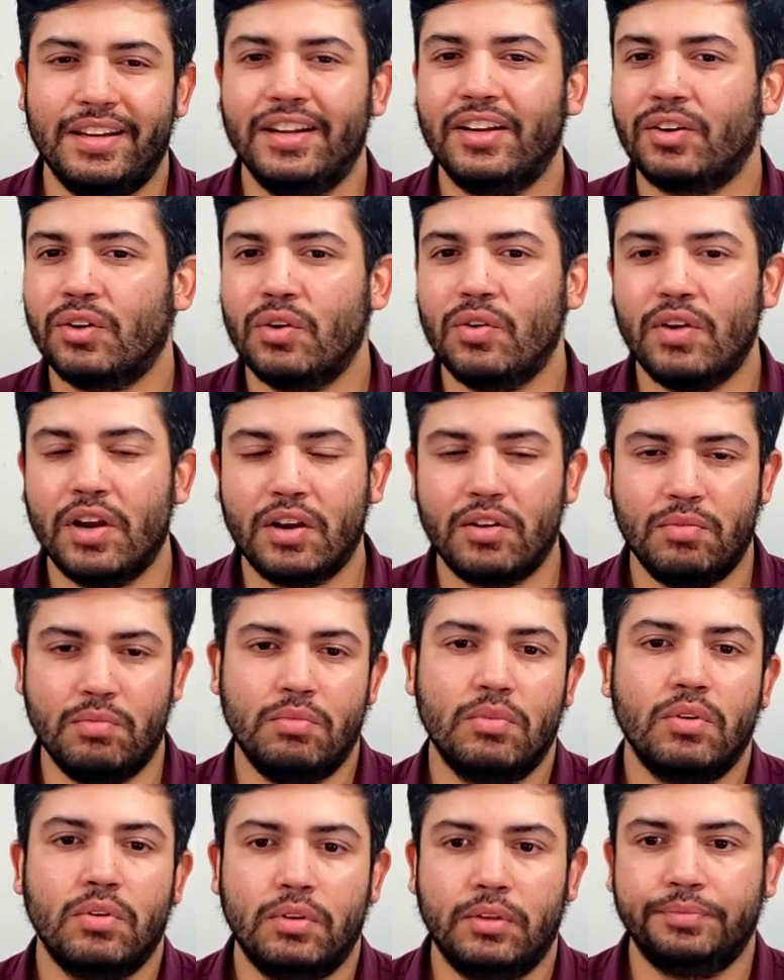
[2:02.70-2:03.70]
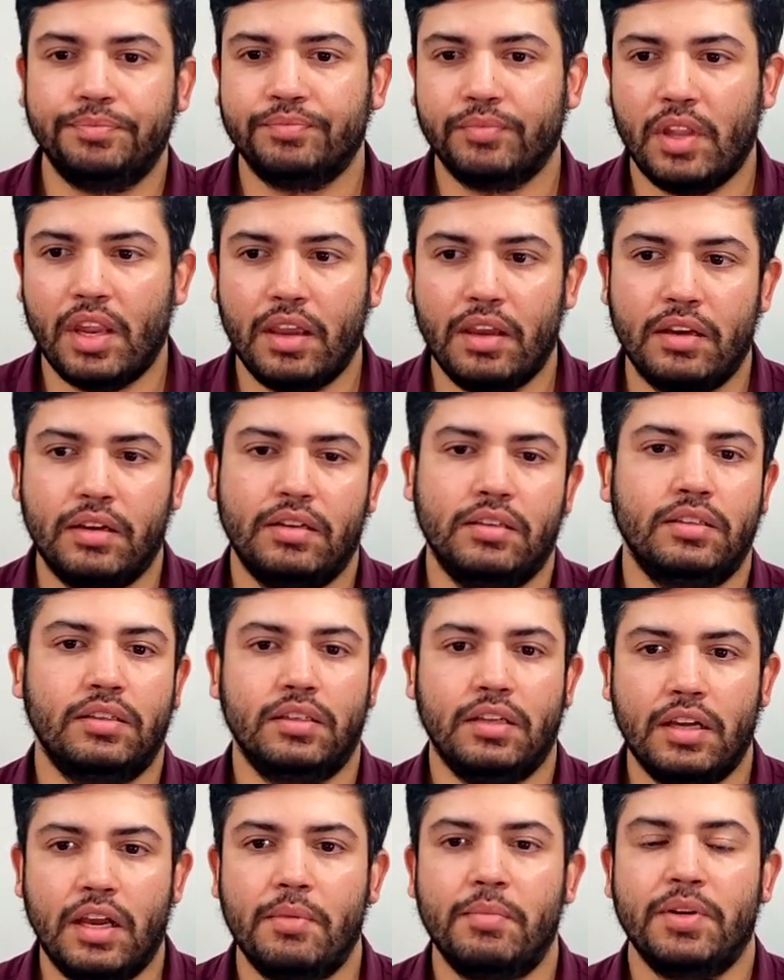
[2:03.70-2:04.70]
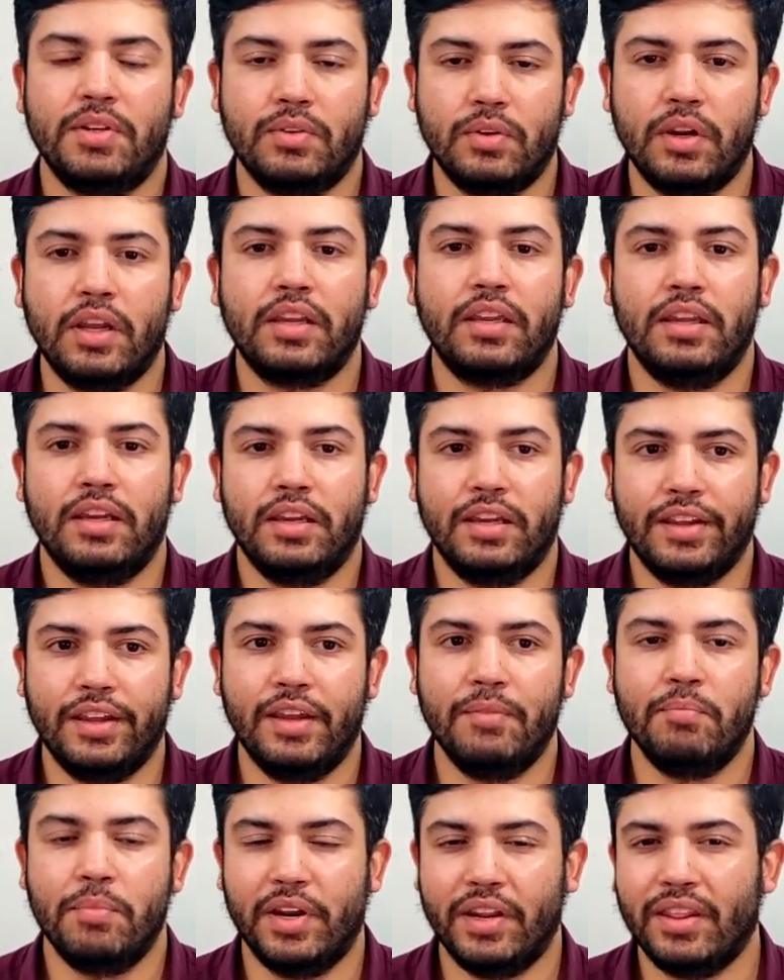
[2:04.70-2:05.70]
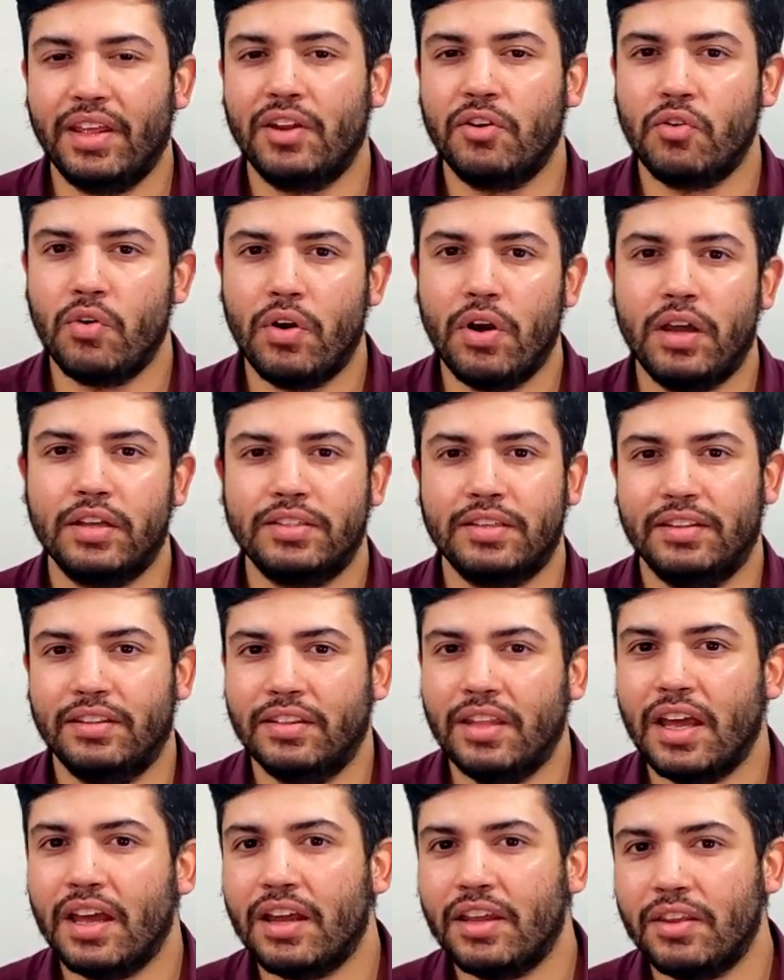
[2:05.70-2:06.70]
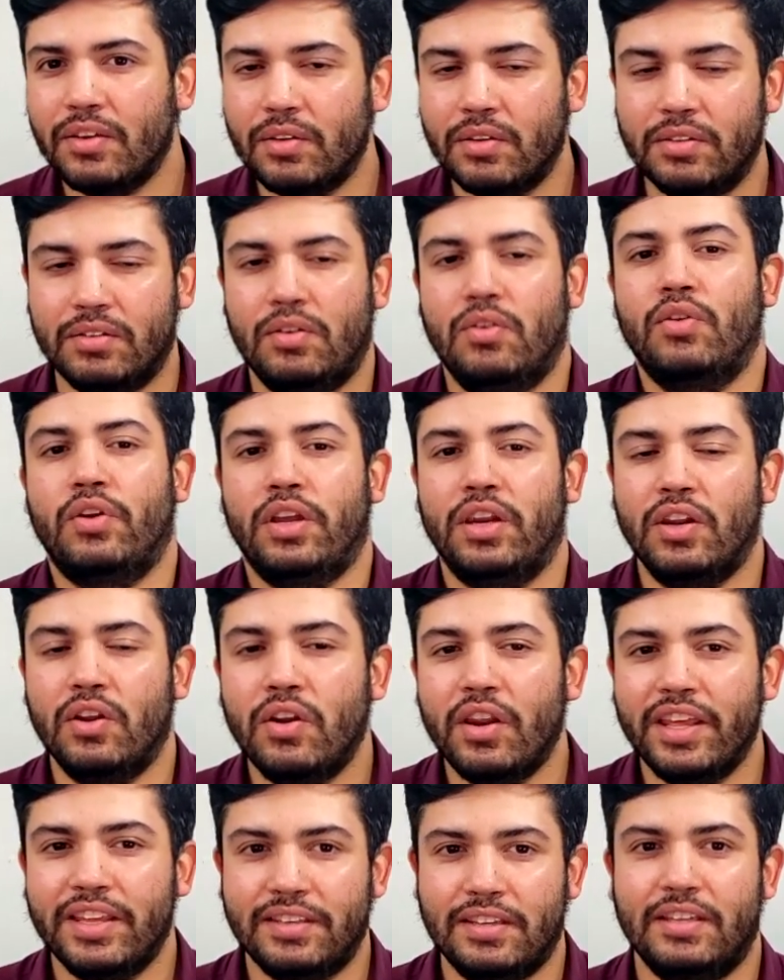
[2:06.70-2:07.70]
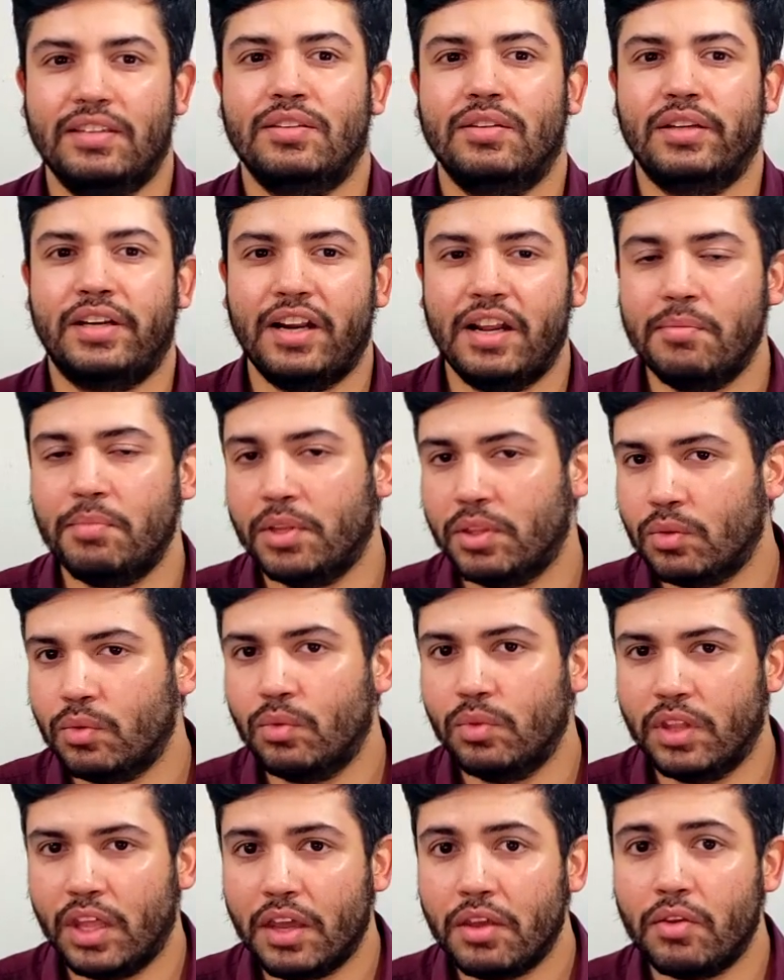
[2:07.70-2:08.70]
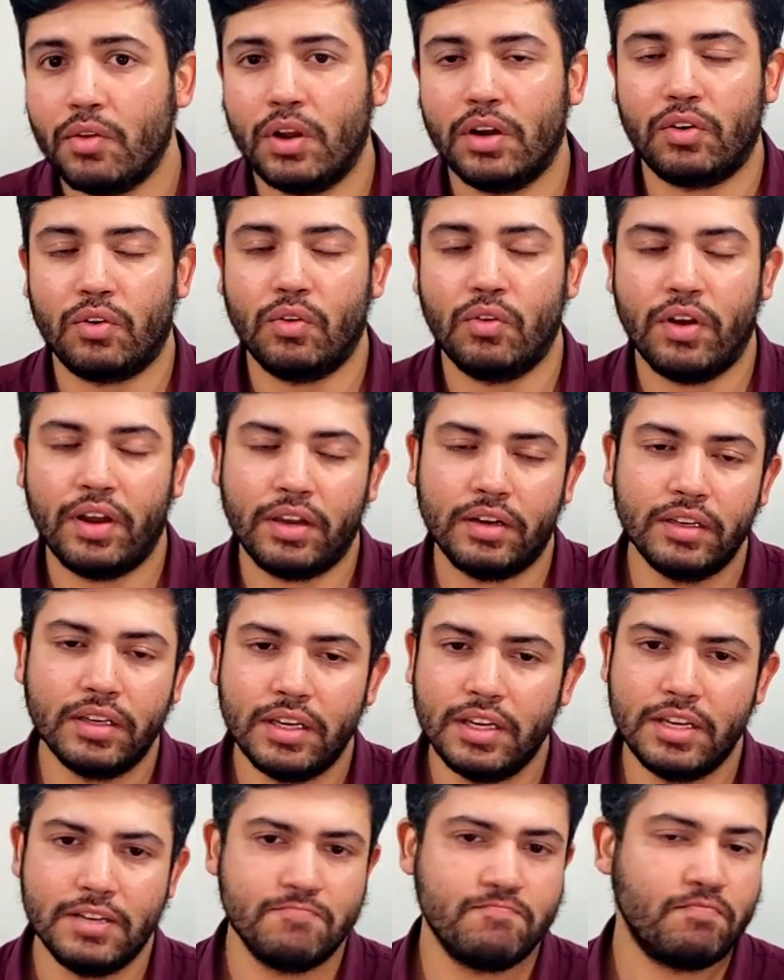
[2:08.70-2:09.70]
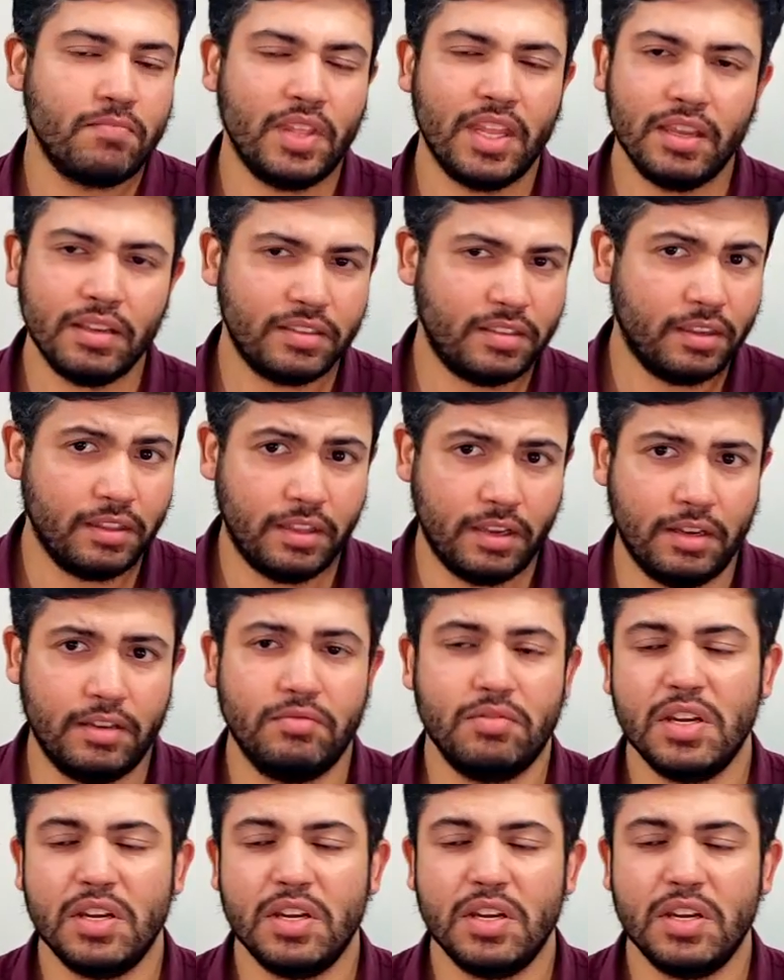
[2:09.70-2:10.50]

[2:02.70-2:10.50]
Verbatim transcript: le roba como a, personas que en, verdad no hacen daños o que no les hace realmente un daño al robar, etc.